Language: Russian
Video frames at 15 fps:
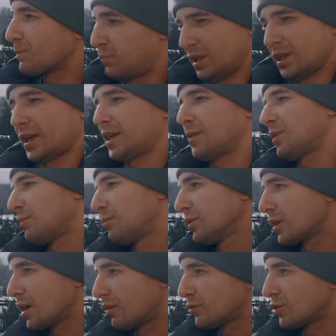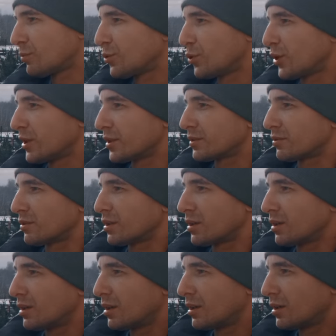блин, каким я был говном до этого
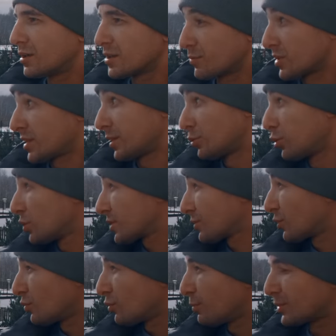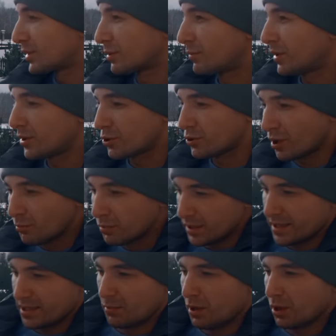в смысле до своего употребления, что я был
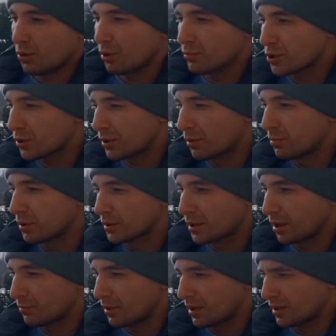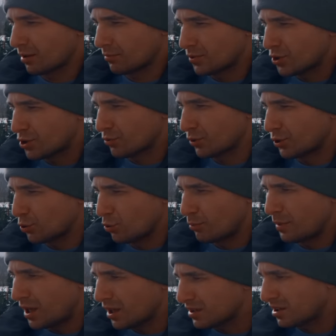слабаком, что я был там, я там ничего не
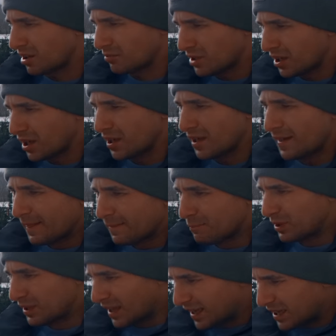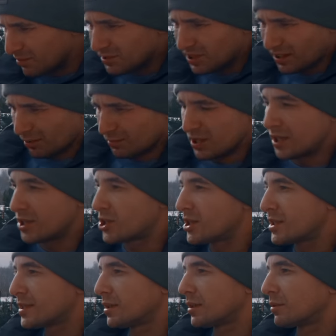умел, там я был каким-то там
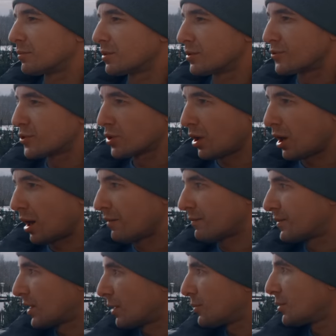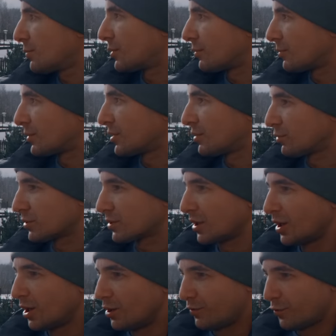нерешительным или все, а амфетаминами мне вот
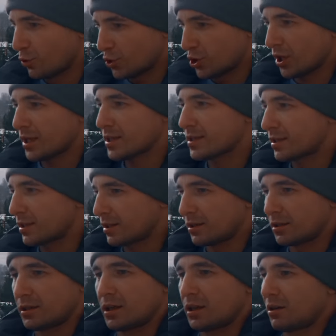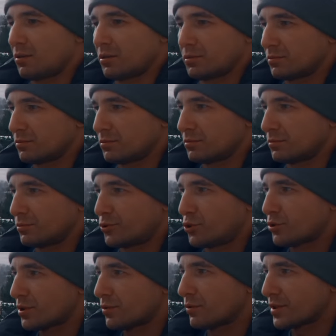включался, и я
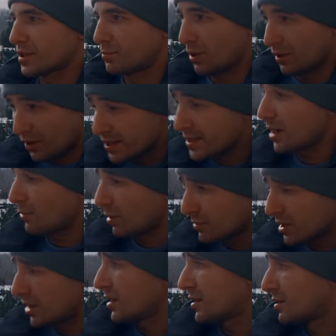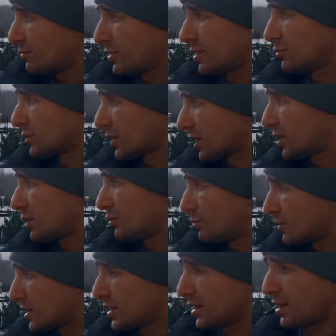чувствовал себя. На самом деле это были вот такие
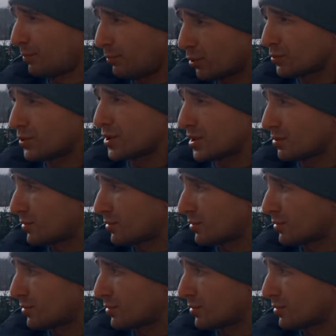мысли, я помню эти